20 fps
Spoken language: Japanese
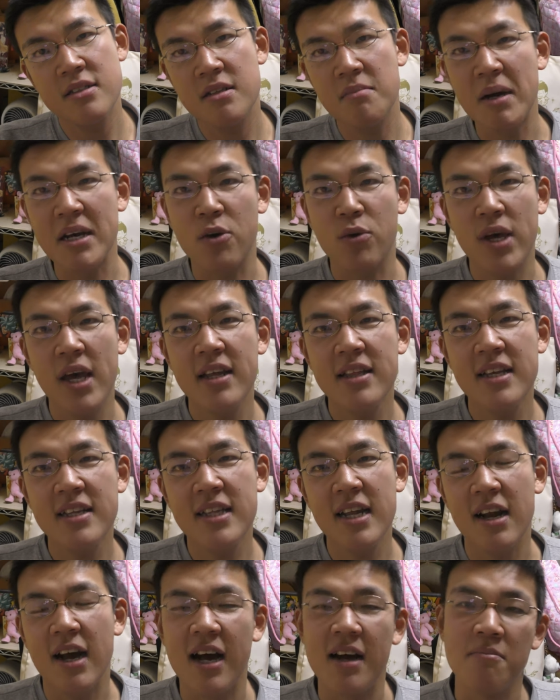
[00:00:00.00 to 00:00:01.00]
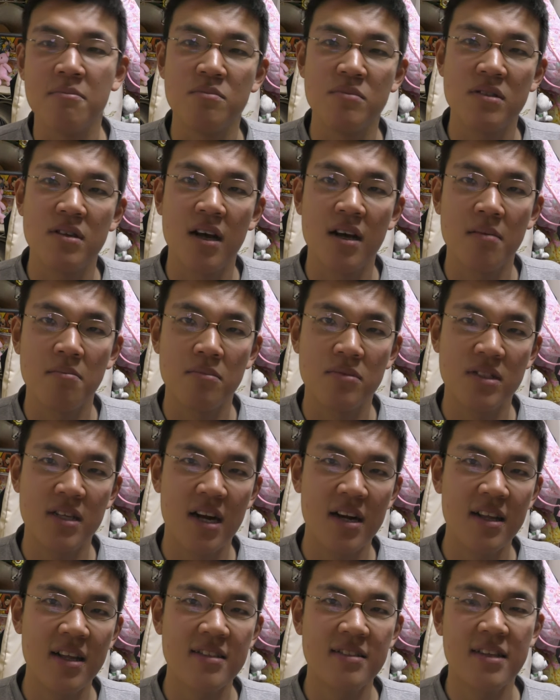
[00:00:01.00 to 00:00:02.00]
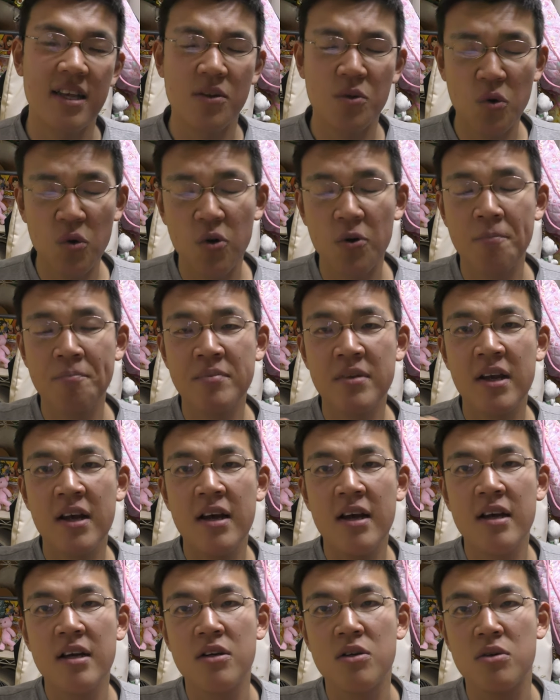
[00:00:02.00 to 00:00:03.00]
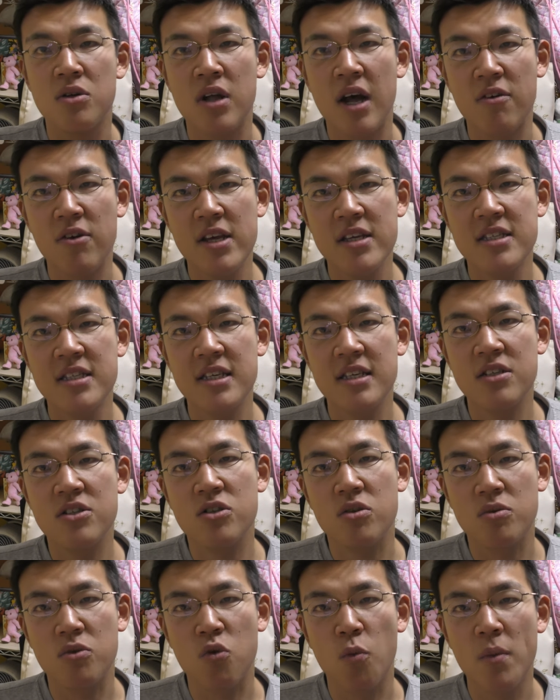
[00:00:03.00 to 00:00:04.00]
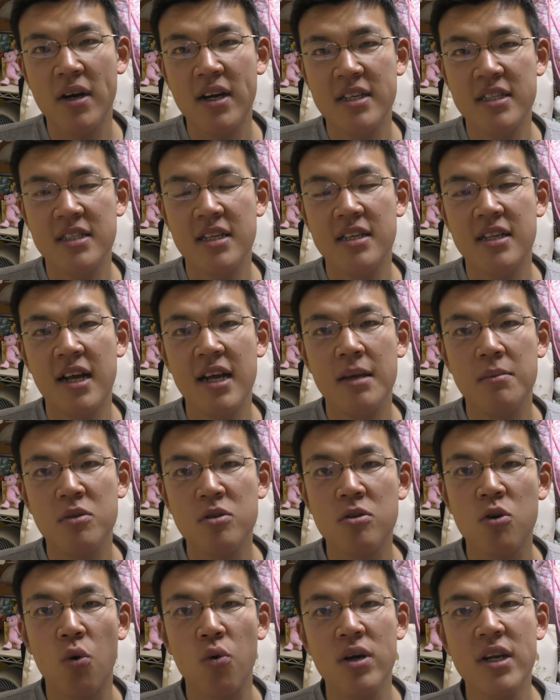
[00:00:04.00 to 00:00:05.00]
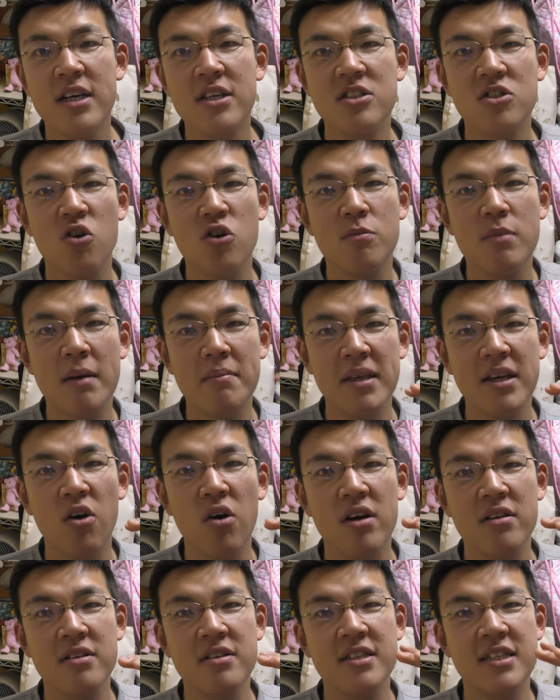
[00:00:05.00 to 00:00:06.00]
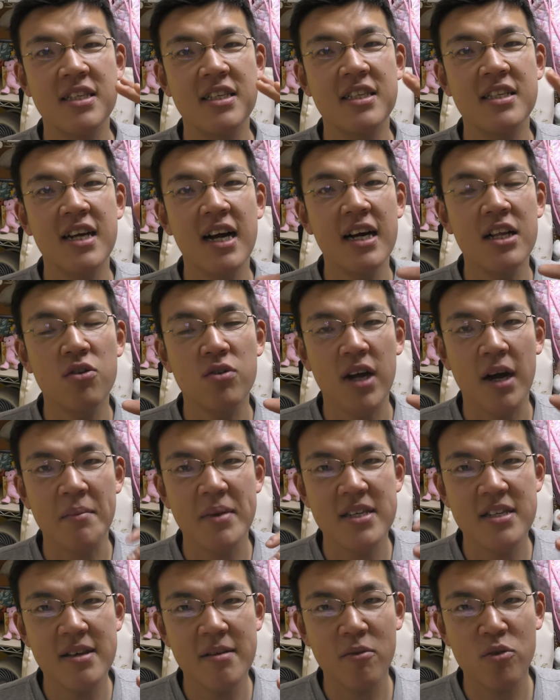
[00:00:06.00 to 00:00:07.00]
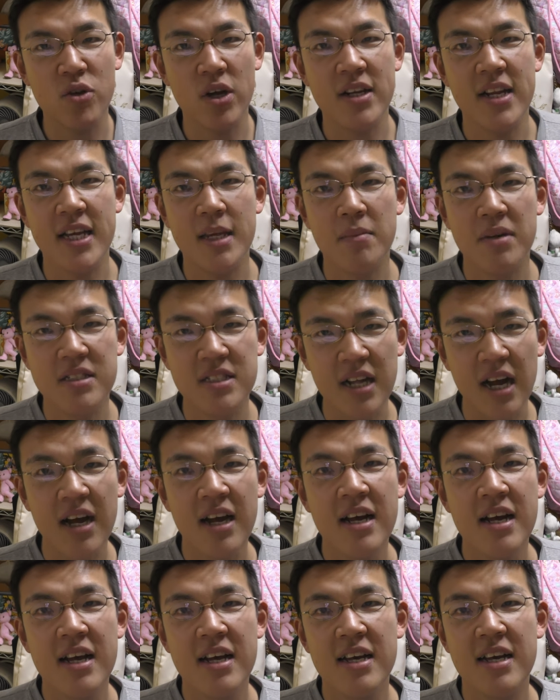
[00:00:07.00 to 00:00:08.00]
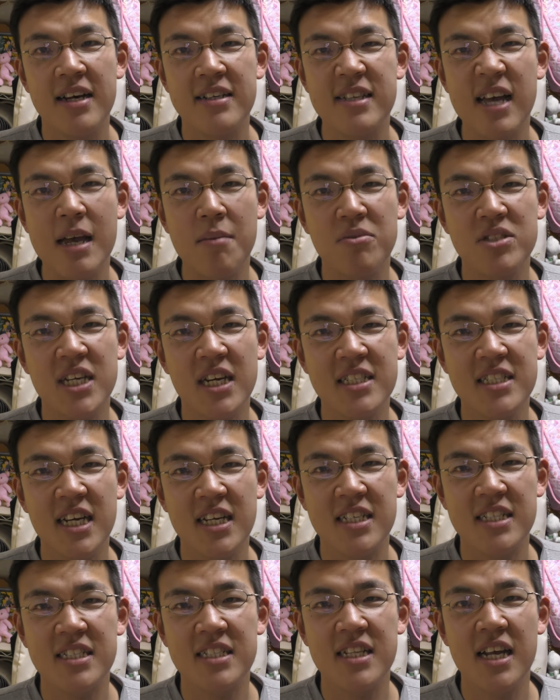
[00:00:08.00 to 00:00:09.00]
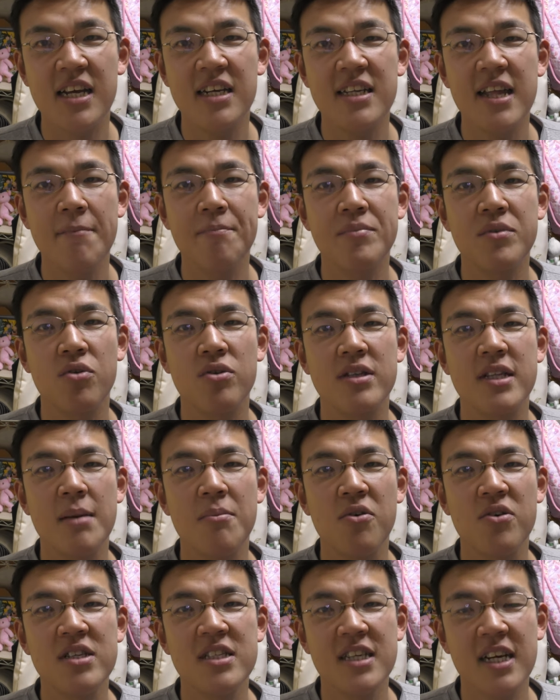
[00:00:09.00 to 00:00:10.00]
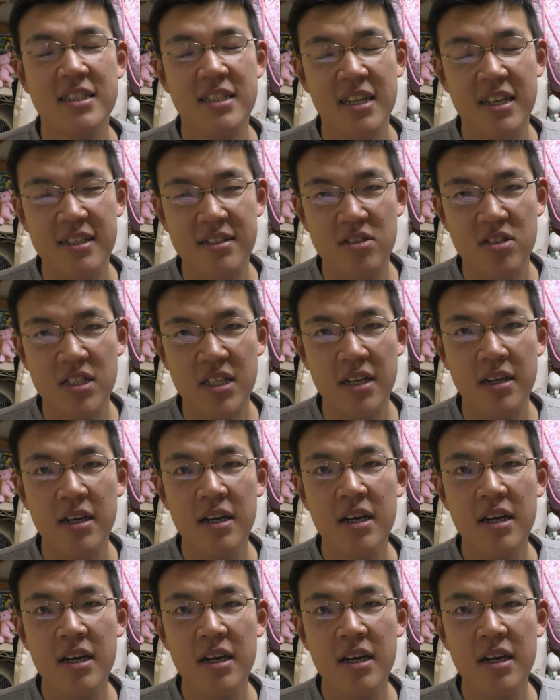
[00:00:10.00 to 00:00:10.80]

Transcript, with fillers: まあ余計って言ったらあれですけど、ドレッシングのごまかしがない分、お肉のうまみをしっかりと噛みしめることができました。野菜もシャキシャキしていてとっても美味しかったですし、